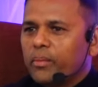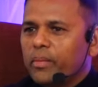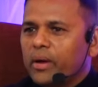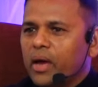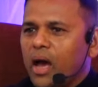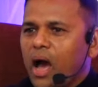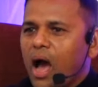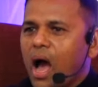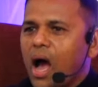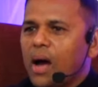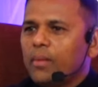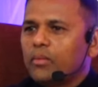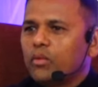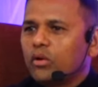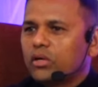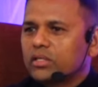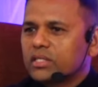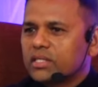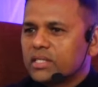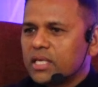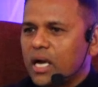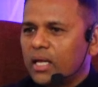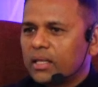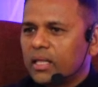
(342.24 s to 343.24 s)
मैं आम और
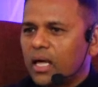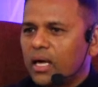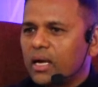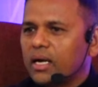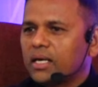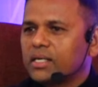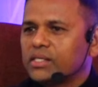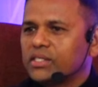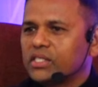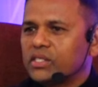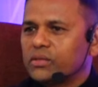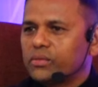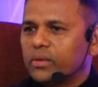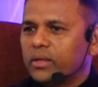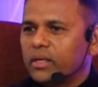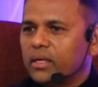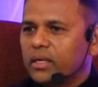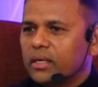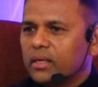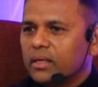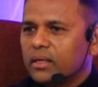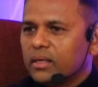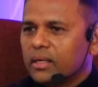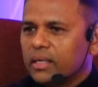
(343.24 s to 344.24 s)
साधारण
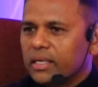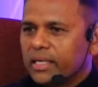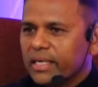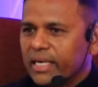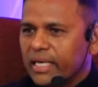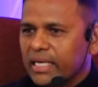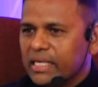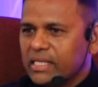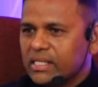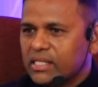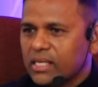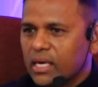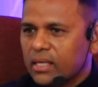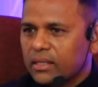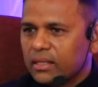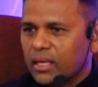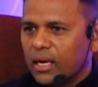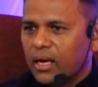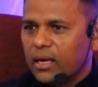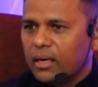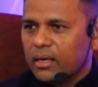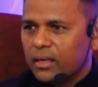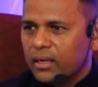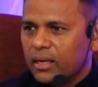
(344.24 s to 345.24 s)
जीवन नहीं
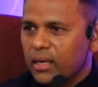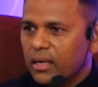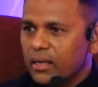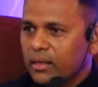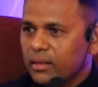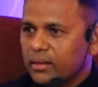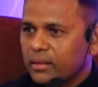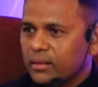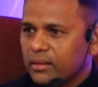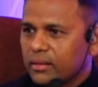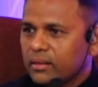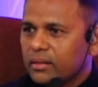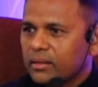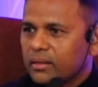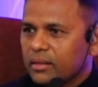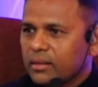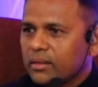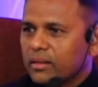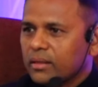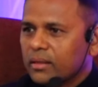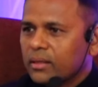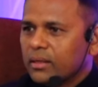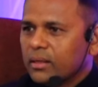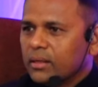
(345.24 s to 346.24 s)
चाहता है ना
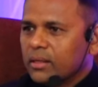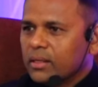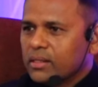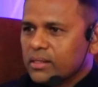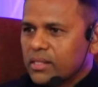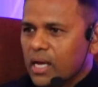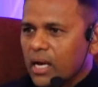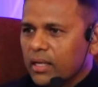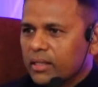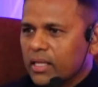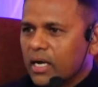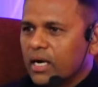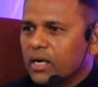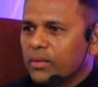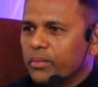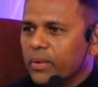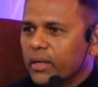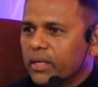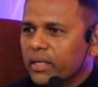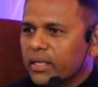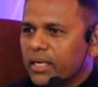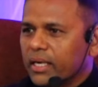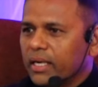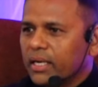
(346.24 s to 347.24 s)
साधारण
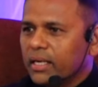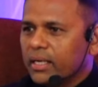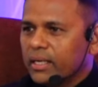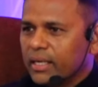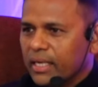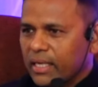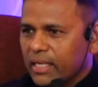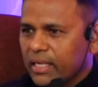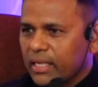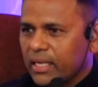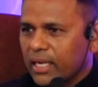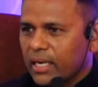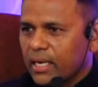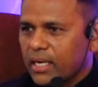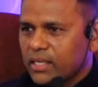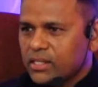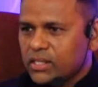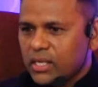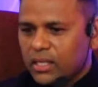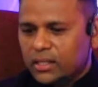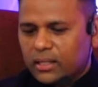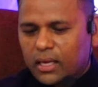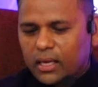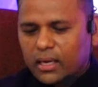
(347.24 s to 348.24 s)
बन के नहीं रहना
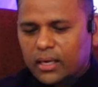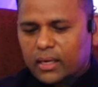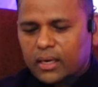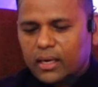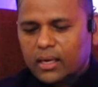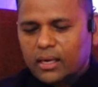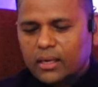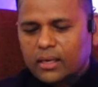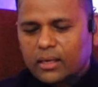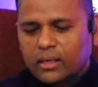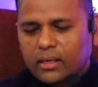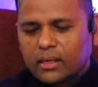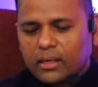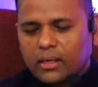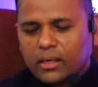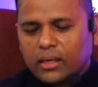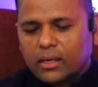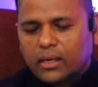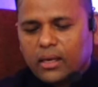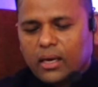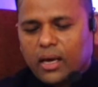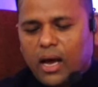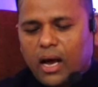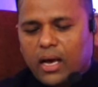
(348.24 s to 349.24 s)
चाहता है ना
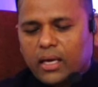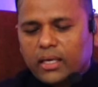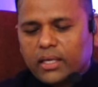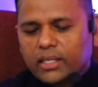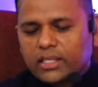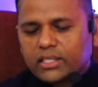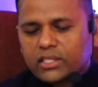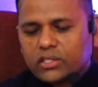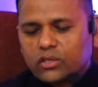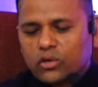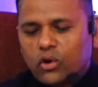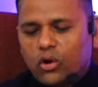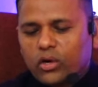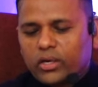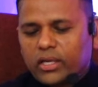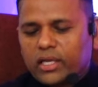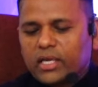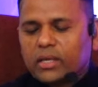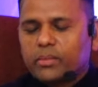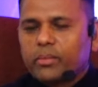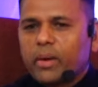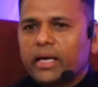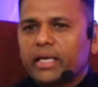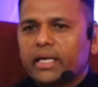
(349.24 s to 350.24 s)
इट्स नॉट
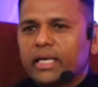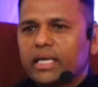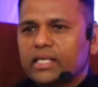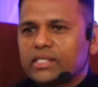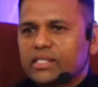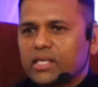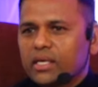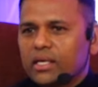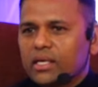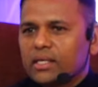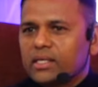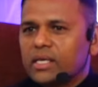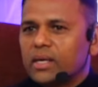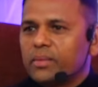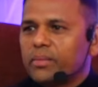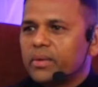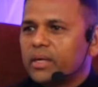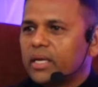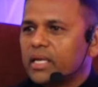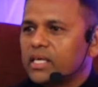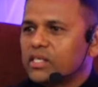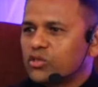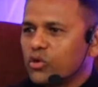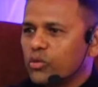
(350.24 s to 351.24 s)
इन माई नेचर ये
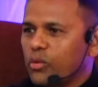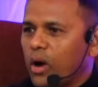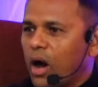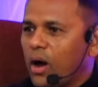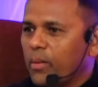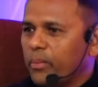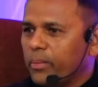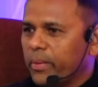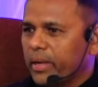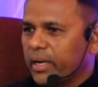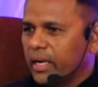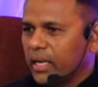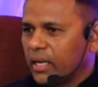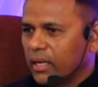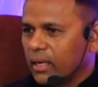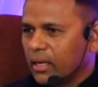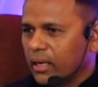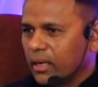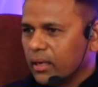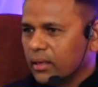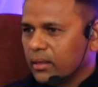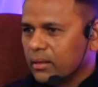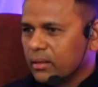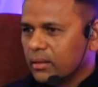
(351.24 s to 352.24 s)
मेरे स्वभाव में नहीं
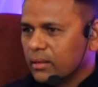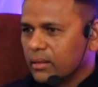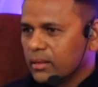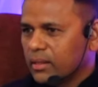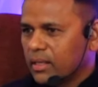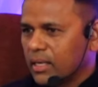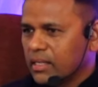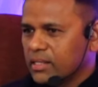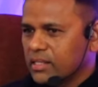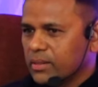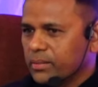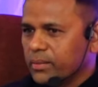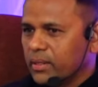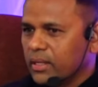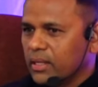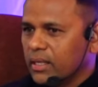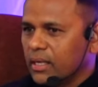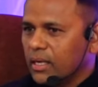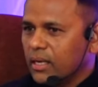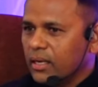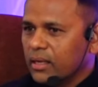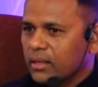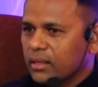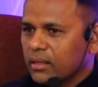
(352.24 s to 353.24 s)
है कैसे में
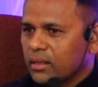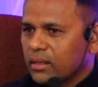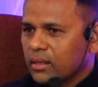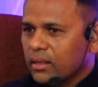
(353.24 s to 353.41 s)
नहीं है